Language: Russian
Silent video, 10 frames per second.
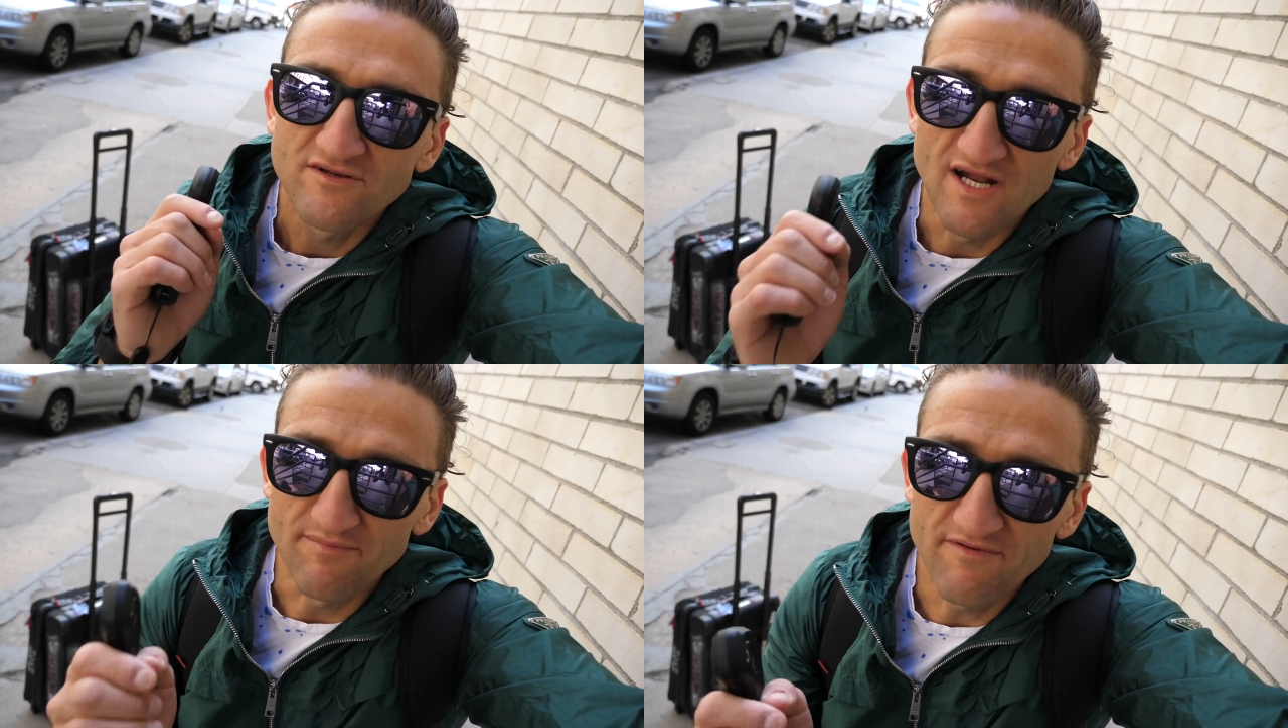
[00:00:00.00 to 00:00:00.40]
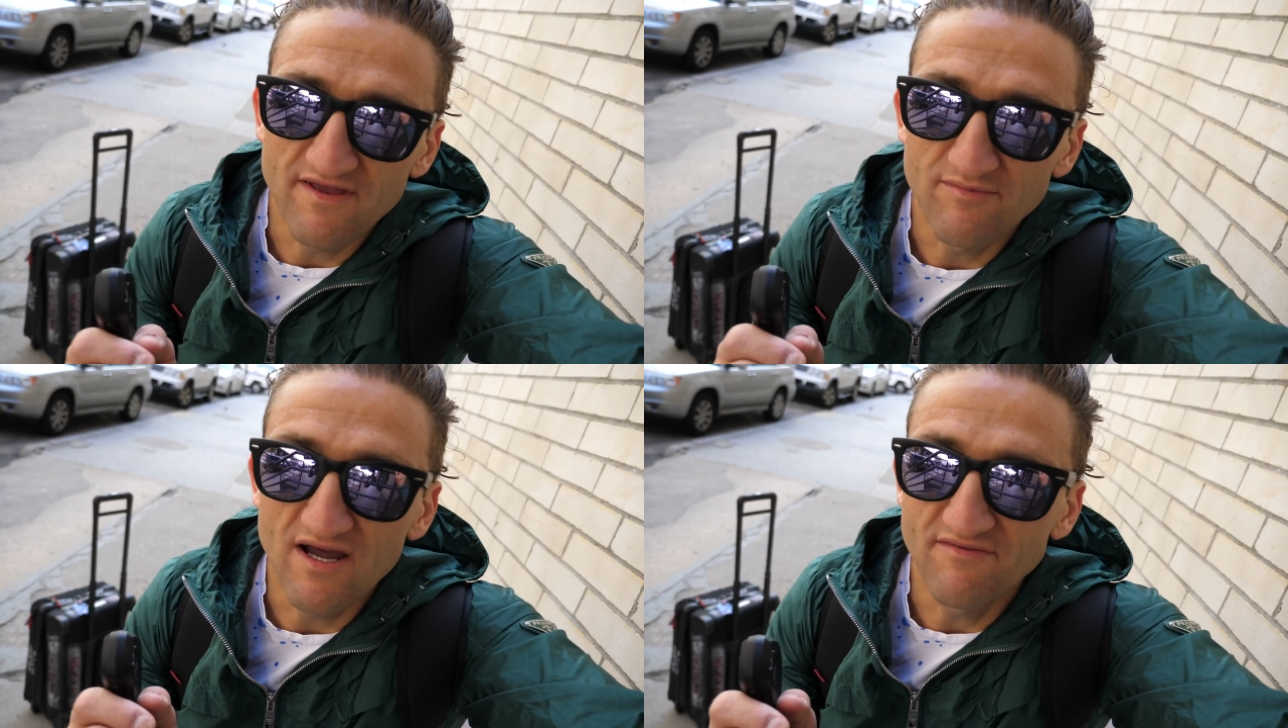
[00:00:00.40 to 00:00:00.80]
Я
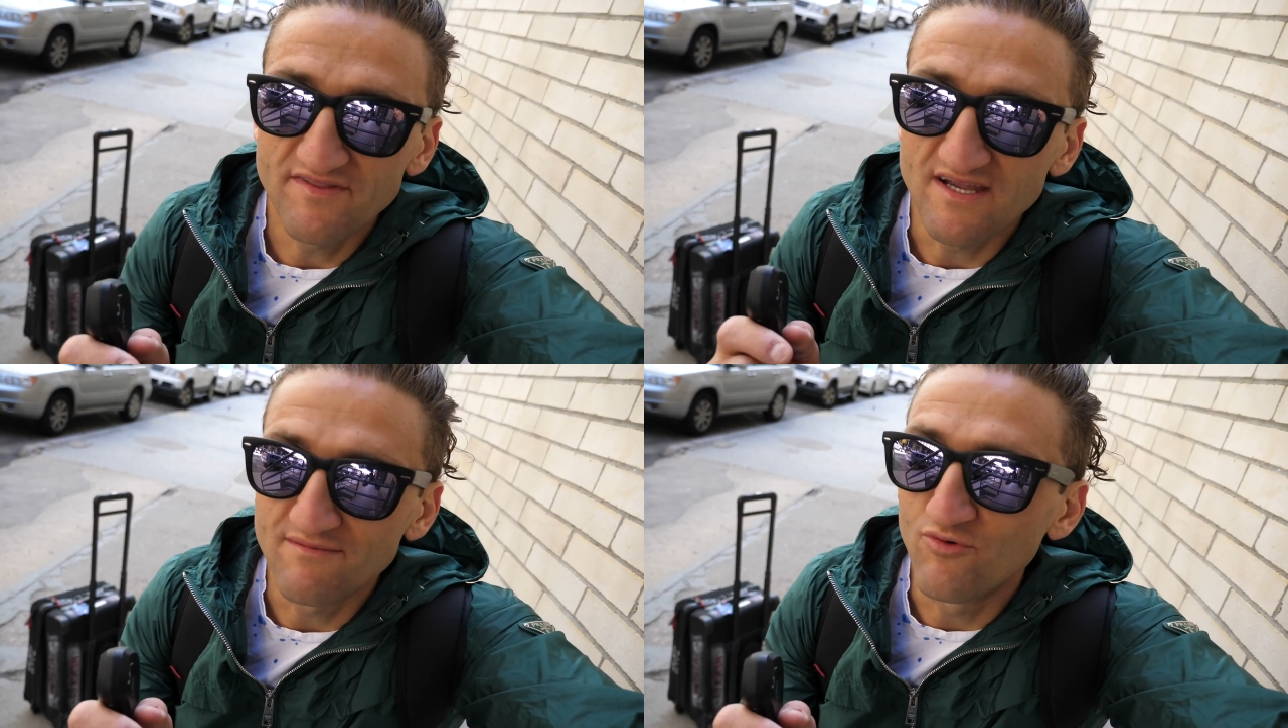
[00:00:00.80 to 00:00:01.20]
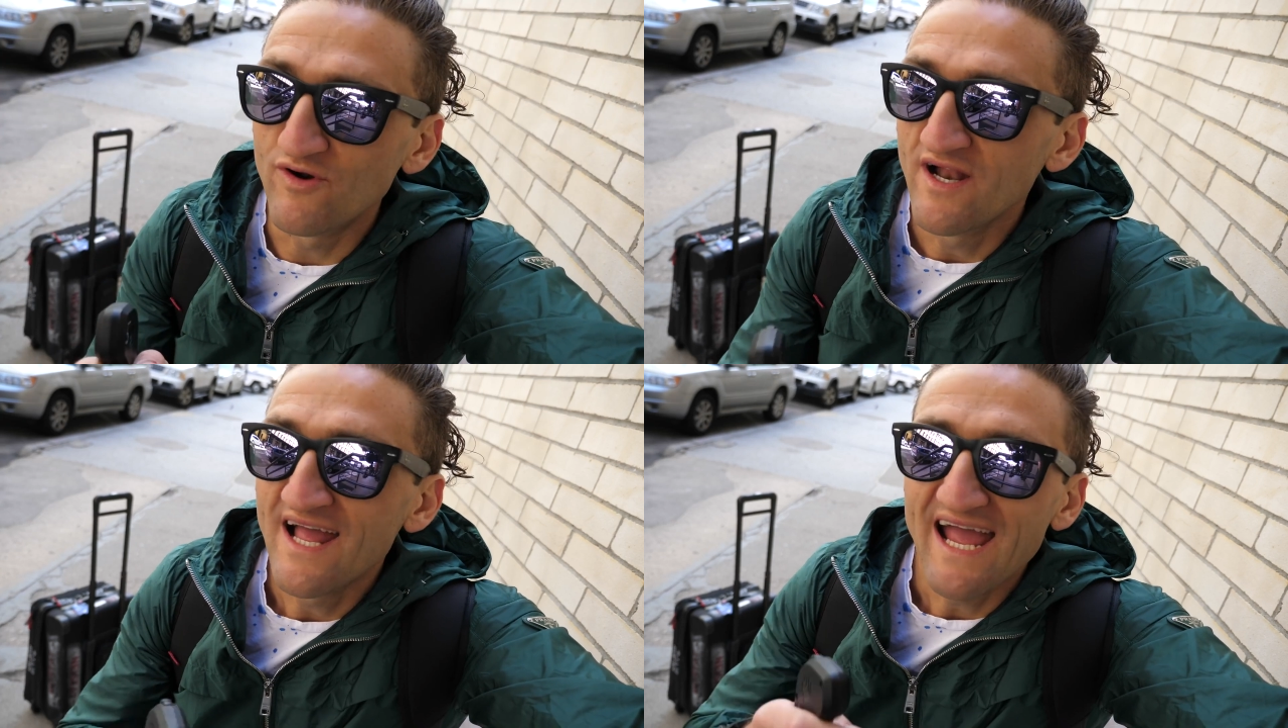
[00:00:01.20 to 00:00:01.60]
высадил семью в
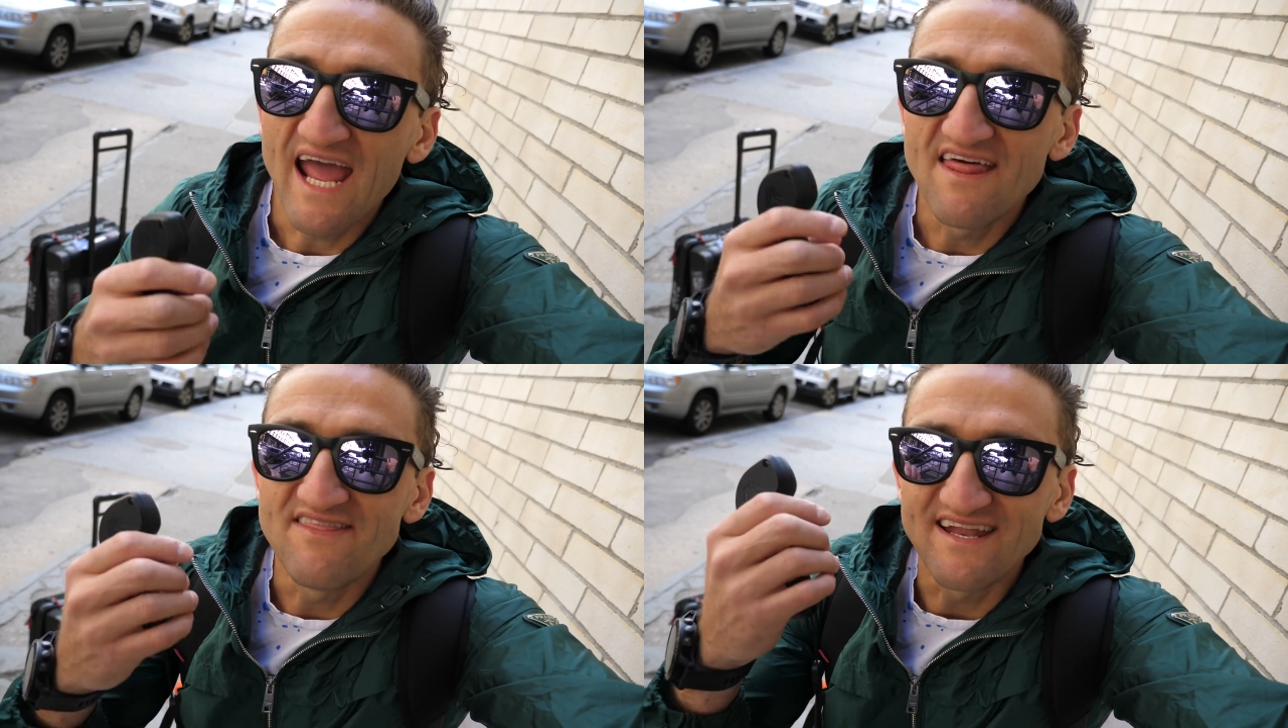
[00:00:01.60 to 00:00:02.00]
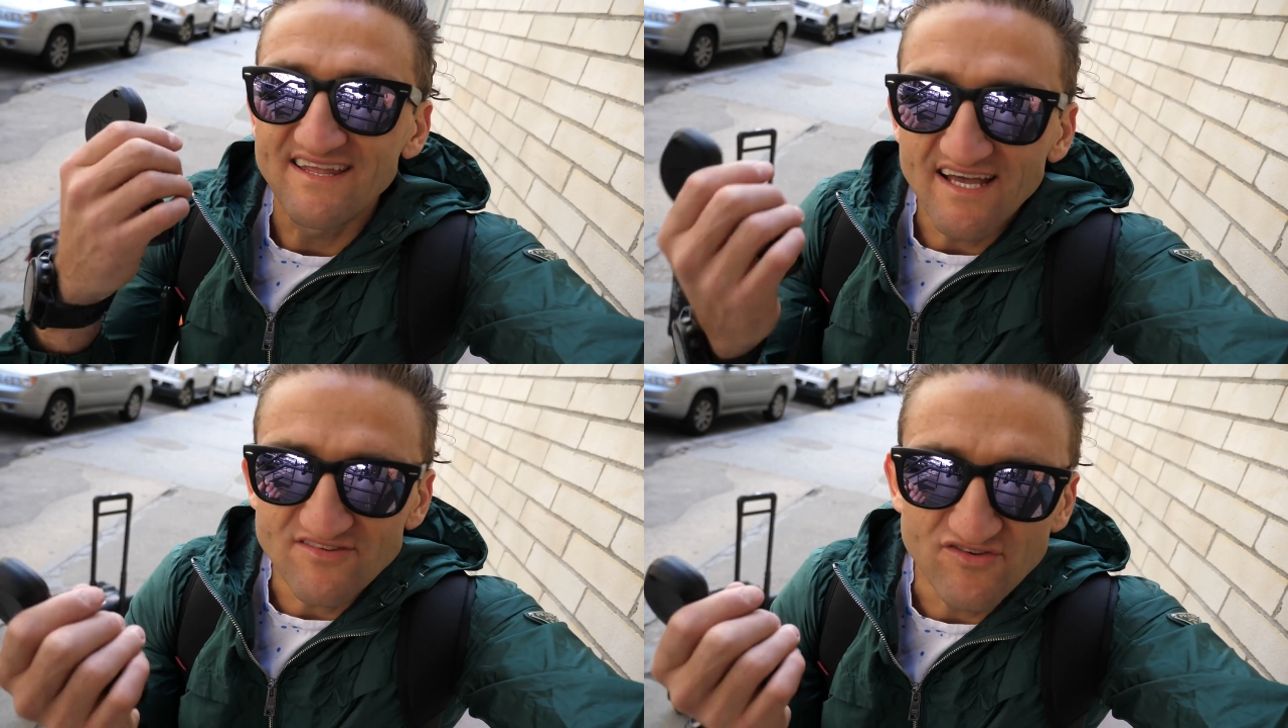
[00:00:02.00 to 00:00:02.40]
аэропорту, и
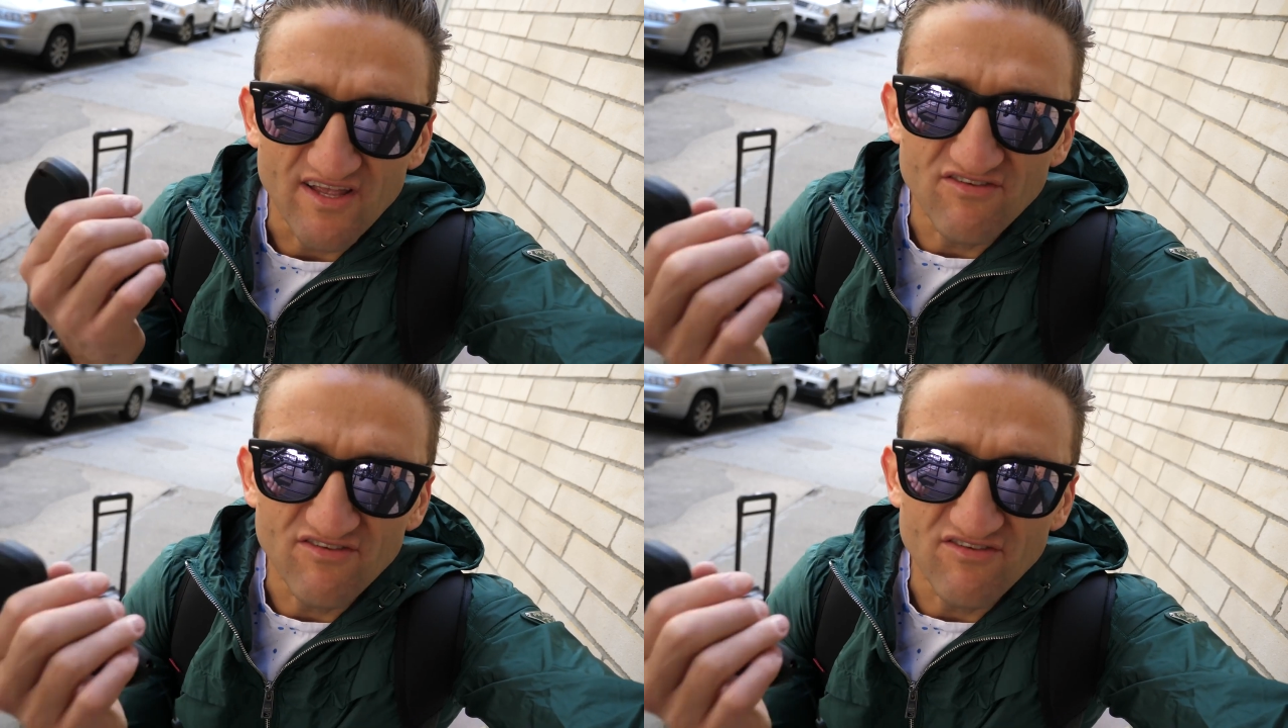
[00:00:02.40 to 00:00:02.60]
вчера,